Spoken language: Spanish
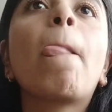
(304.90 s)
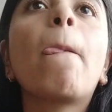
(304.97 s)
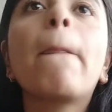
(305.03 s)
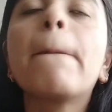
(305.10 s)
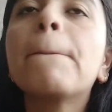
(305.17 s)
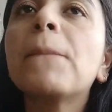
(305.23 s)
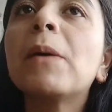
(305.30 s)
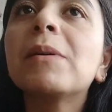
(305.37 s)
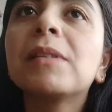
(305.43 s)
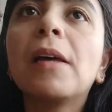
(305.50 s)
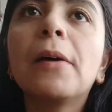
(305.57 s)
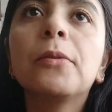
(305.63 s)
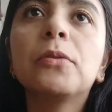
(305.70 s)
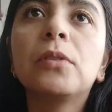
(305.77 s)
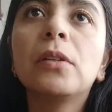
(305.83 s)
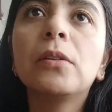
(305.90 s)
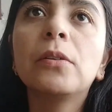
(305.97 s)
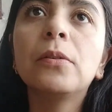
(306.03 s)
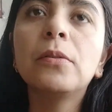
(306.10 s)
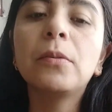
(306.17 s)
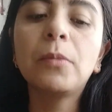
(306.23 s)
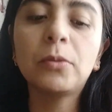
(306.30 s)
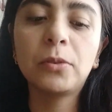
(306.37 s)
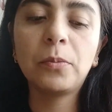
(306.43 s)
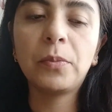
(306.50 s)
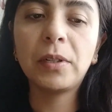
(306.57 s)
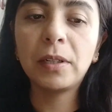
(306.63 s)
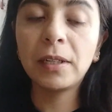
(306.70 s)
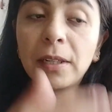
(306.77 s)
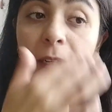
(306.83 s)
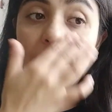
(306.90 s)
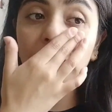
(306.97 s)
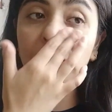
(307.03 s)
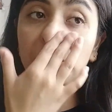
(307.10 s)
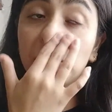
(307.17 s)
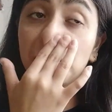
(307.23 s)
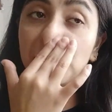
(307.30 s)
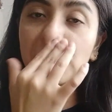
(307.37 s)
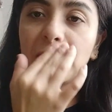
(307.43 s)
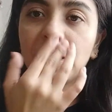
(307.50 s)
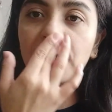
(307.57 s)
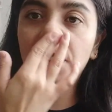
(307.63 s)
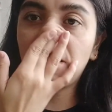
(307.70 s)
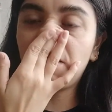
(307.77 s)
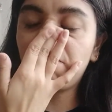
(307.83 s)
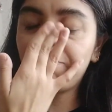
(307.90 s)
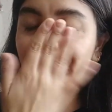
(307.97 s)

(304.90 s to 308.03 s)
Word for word: no me estaba gustando, no me gustó para nada, entonces dije,